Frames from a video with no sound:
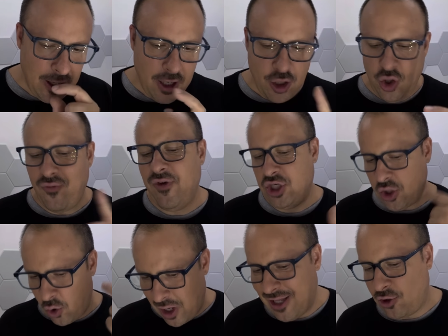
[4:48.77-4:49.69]
io invece
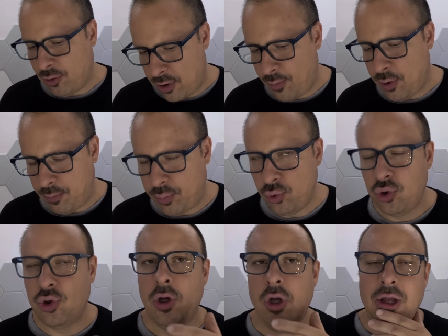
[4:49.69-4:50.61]
ho letto proprio
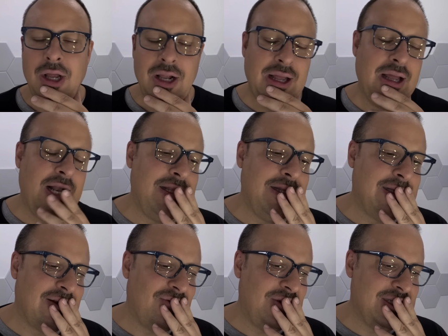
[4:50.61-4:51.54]
appunto eh,
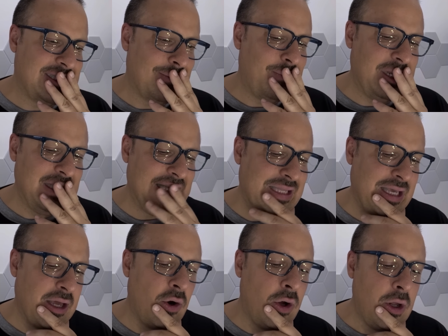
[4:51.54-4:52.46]
l'intervista per
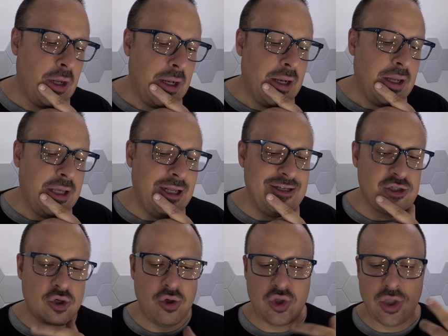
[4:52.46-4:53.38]
intero, il
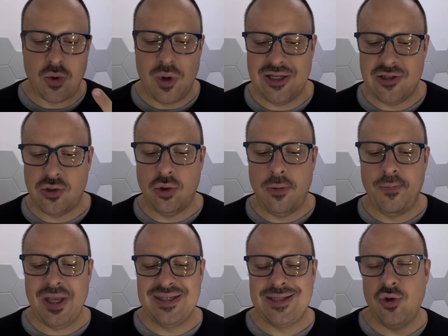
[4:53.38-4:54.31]
discorso è questo,
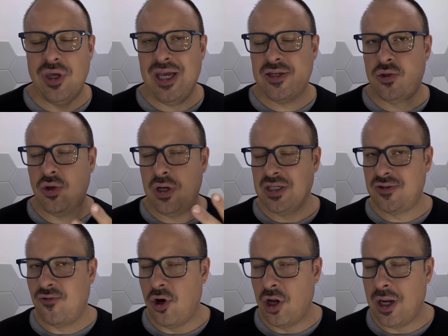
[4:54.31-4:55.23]
è stato chiesto a
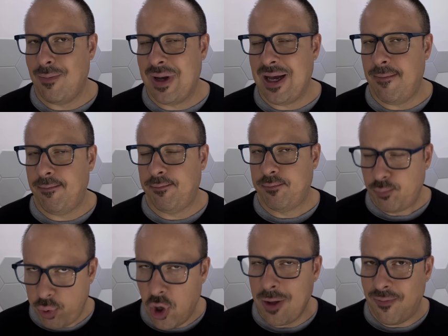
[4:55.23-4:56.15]
Svone, ma
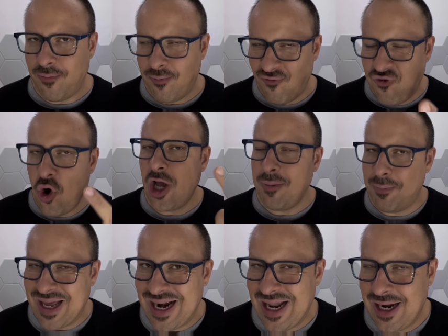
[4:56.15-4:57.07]
puoi, vuoi
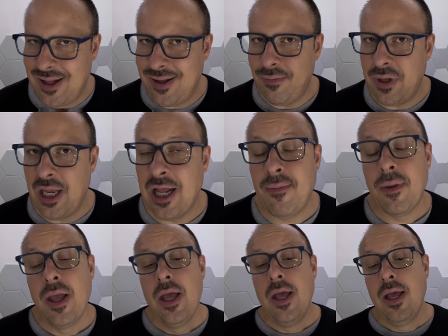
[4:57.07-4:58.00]
parlare di Milan?
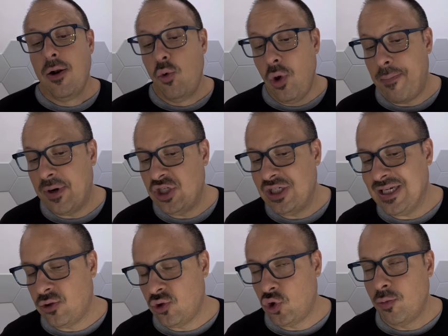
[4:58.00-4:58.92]
Lui ha
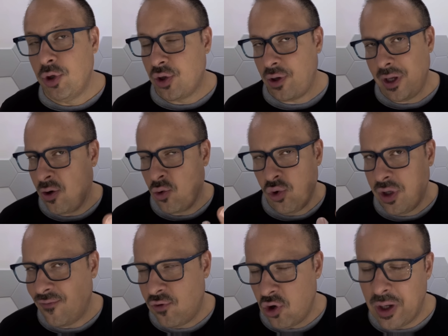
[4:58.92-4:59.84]
precisato subito, e alcuni di
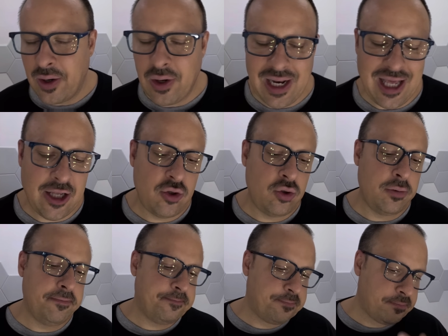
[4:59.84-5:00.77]
voi lo hanno
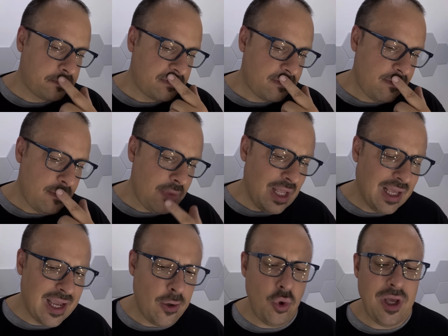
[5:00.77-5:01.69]
letto,
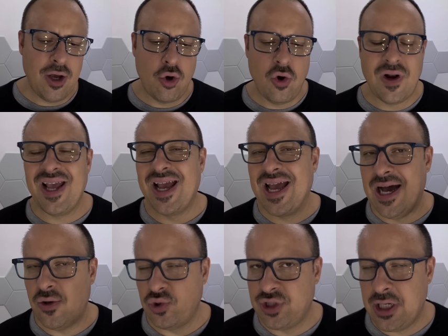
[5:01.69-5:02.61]
che lui è ancora in
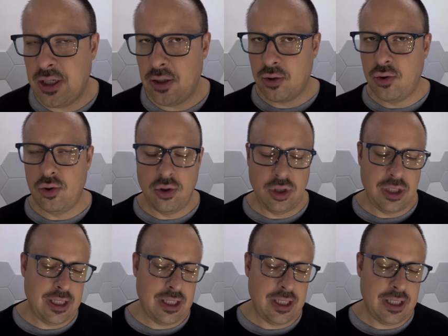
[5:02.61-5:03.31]
causa con...